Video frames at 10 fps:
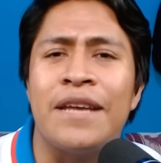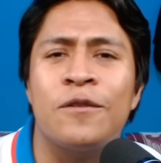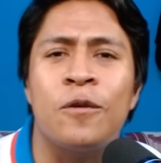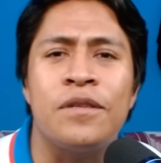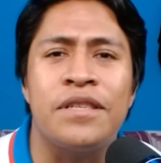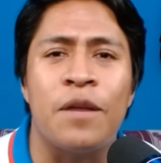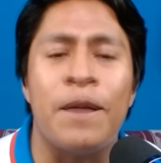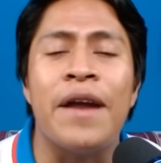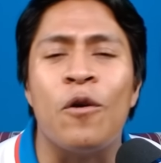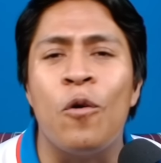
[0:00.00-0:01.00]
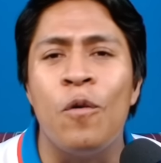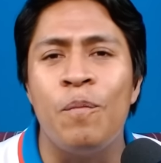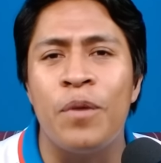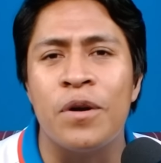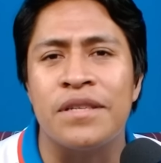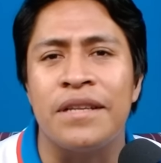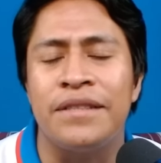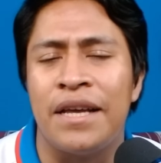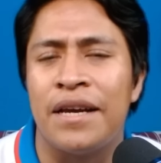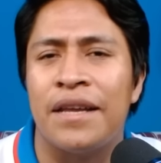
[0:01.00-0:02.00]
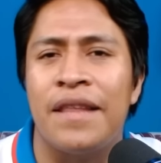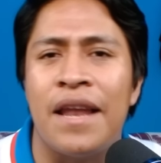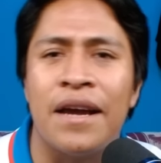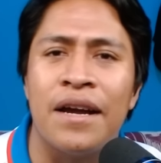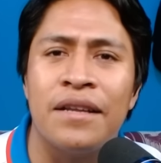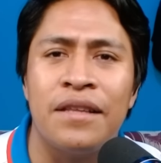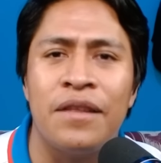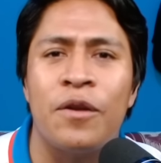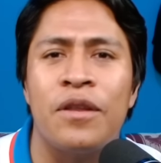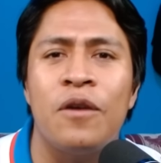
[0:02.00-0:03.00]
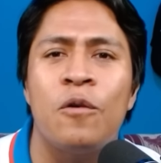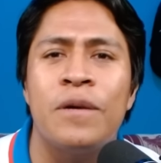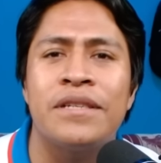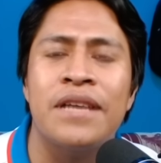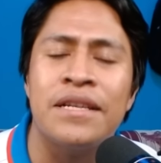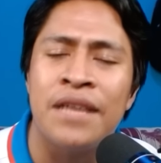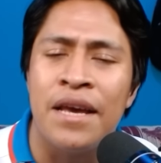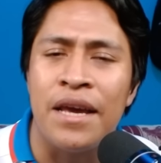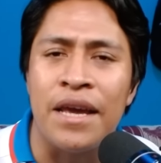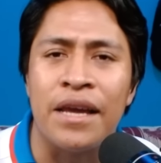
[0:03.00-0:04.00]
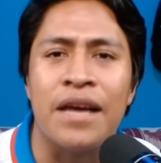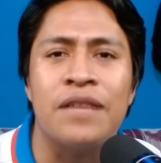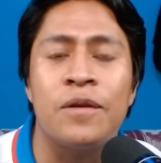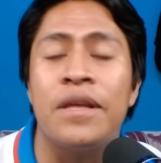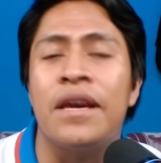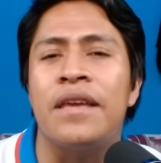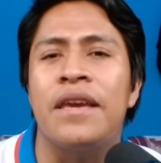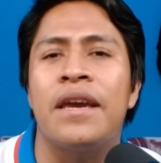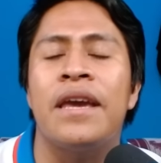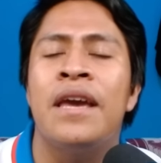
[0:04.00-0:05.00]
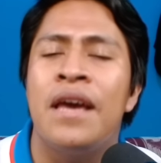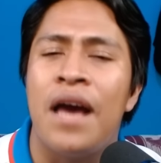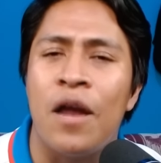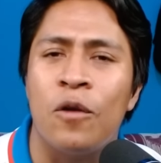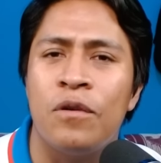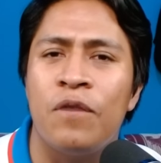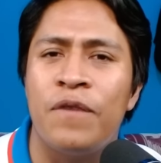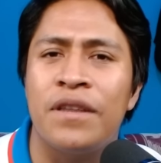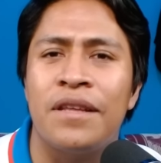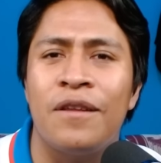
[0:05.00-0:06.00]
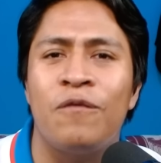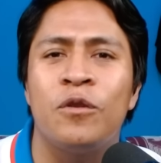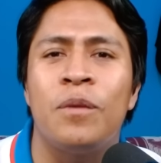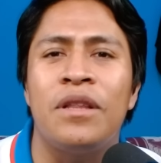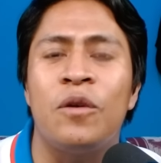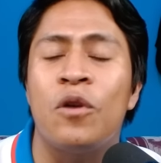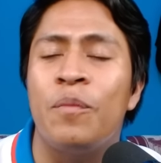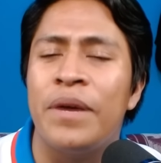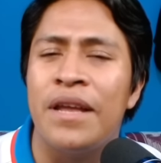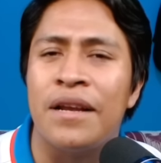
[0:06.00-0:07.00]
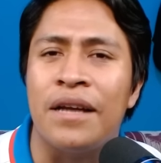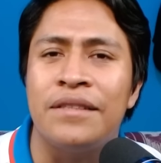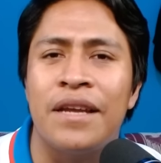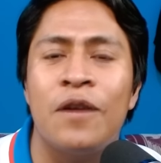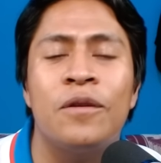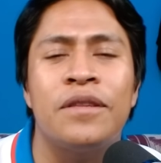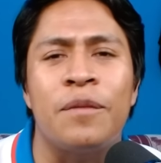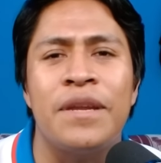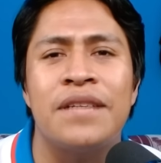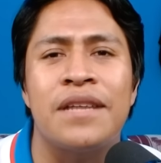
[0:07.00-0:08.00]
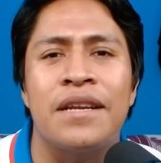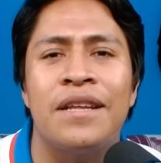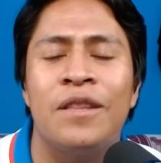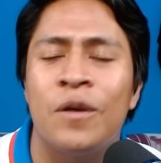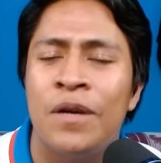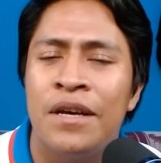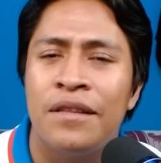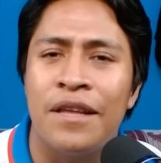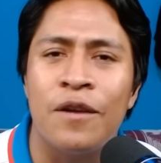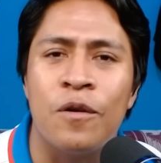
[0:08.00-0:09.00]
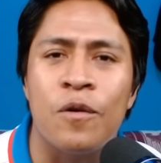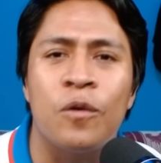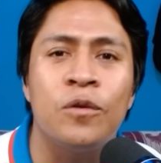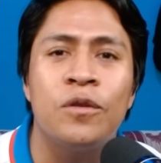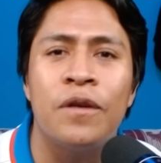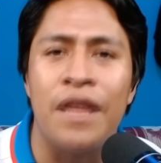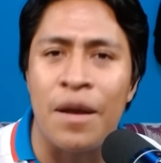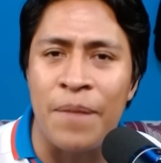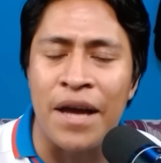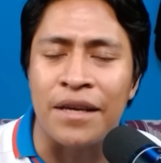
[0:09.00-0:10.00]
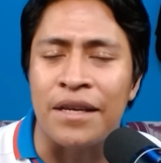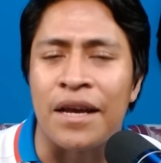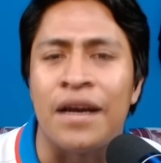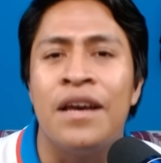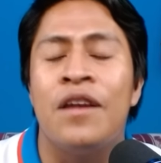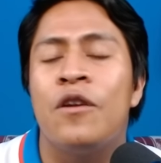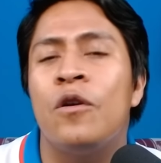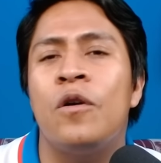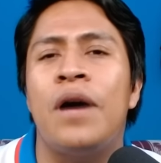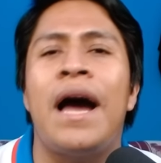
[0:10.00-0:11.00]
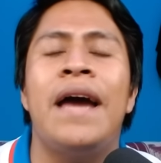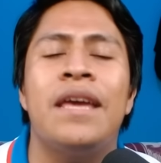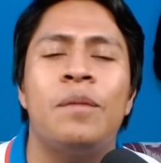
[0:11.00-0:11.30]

es conservar un porcentaje de la carta de Rodrigo Huescas en caso de que llegue alguna oferta del fútbol de Europa y el canterano termine saliendo del conjunto de la máquina. No hay